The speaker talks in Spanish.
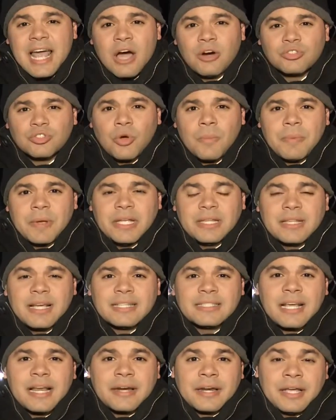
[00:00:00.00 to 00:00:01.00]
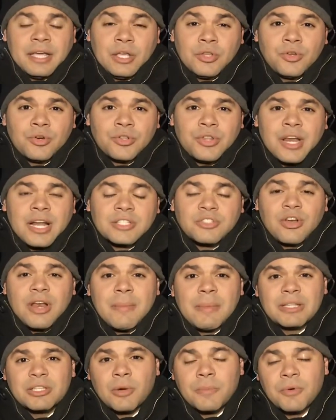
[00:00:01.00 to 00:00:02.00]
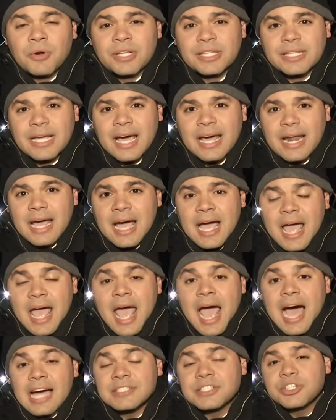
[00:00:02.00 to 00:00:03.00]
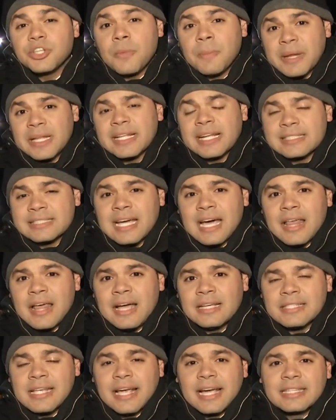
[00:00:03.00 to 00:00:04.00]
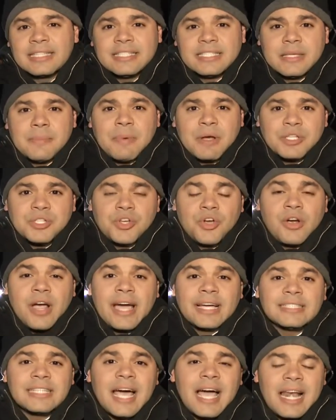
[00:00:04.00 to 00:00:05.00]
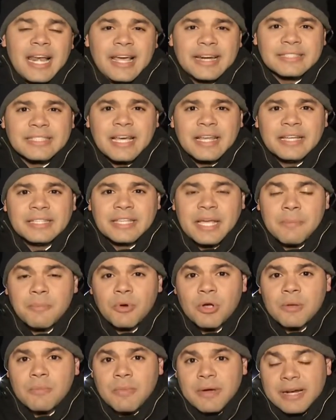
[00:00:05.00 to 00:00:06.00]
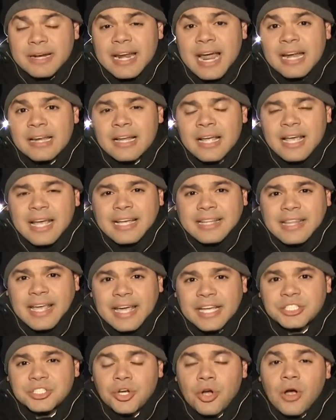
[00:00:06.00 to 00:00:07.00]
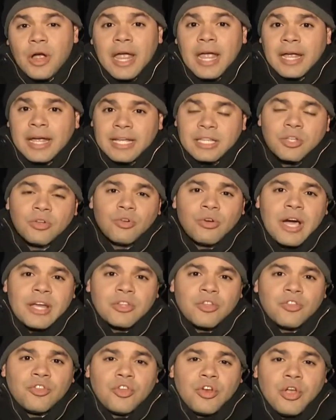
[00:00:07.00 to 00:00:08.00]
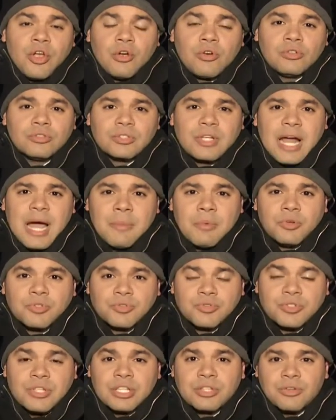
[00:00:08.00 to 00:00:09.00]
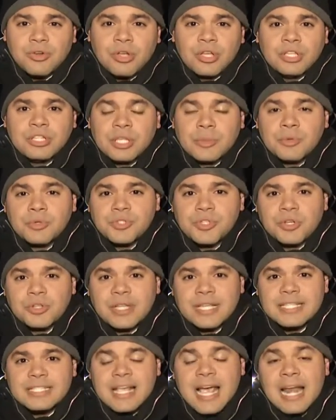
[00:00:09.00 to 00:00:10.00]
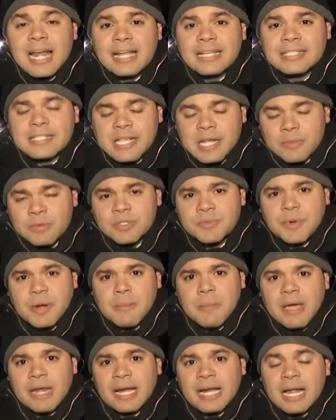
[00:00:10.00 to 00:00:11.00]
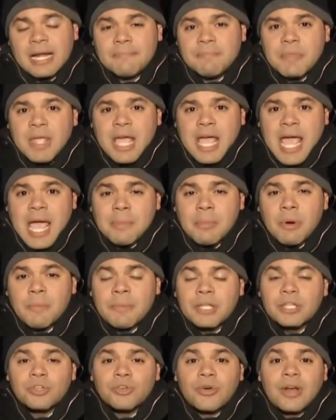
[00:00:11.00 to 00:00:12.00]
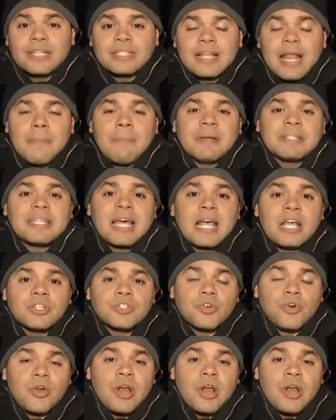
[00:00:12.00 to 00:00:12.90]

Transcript: y las autopistas alrededor de la zona metropolitana han sido pretratadas en anticipación a esta alerta de tiempo invernal. De hecho, en este lugar donde nos encontramos, un centro de distribución de sal en Silver Spring, Maryland, hemos visto durante las pasadas